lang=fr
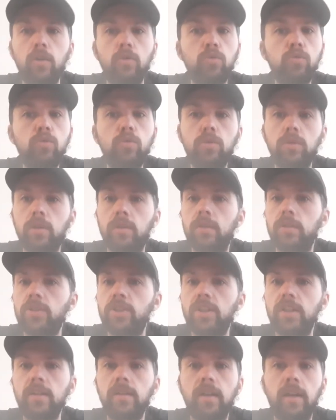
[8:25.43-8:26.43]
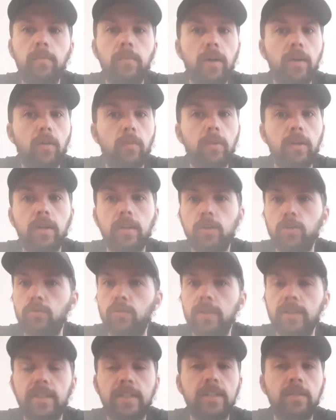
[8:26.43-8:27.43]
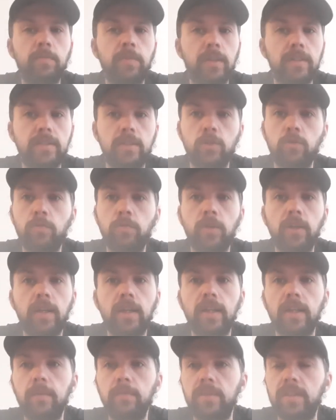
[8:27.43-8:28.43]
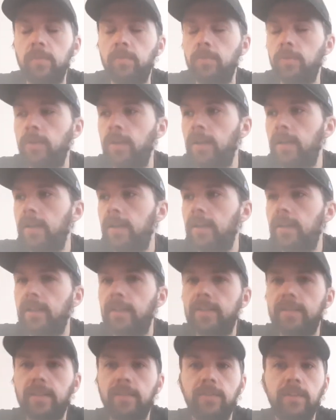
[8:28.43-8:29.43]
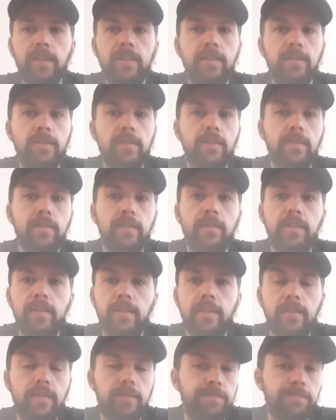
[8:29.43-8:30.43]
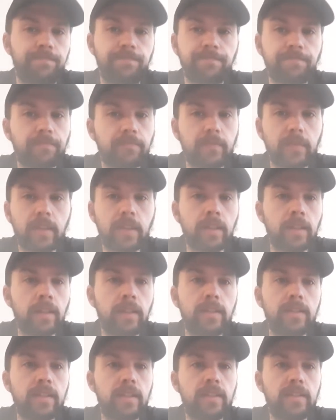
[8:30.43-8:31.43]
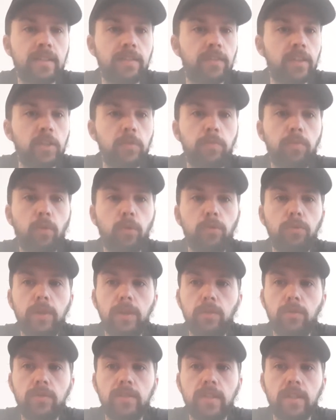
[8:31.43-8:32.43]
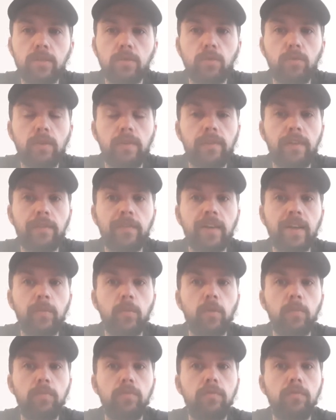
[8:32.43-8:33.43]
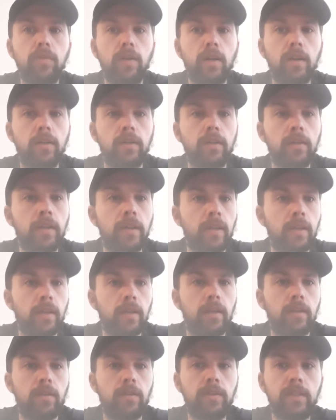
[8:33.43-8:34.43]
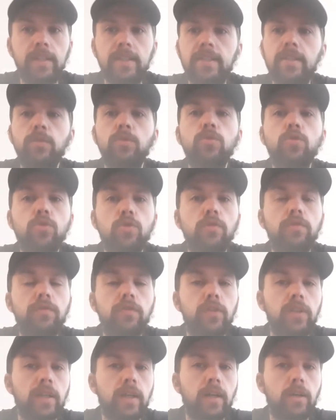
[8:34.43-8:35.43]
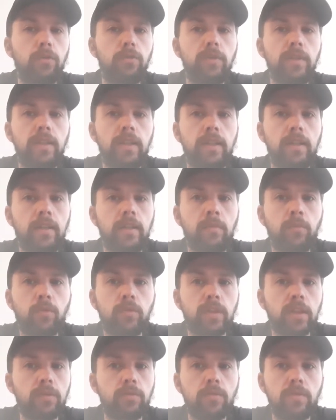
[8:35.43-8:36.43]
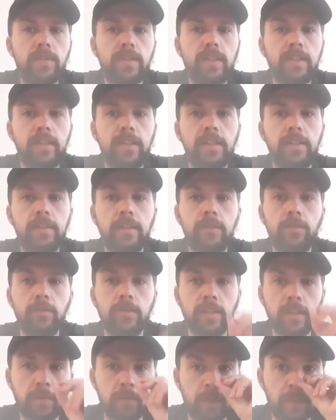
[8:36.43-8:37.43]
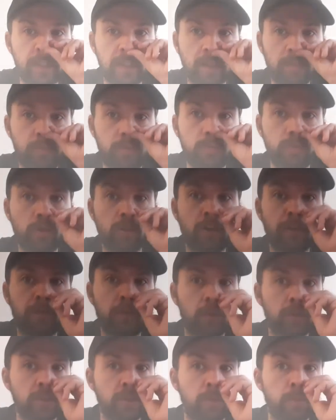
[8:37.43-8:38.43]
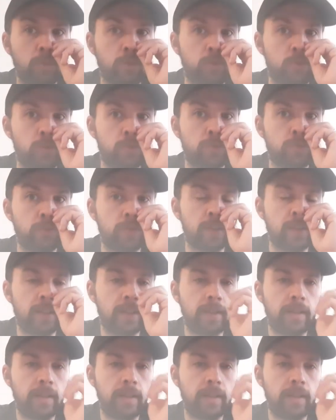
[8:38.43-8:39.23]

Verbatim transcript: ou j'ai la balle en main et je vois ce qui se passe et je peux créer un petit peu, et ça va être, et, ça va être pour lui une saison où il va vraiment pouvoir laisser le jeu venir à lui et montrer toutes ses qualités de cette manière plutôt qu'en forçant beaucoup de shoots.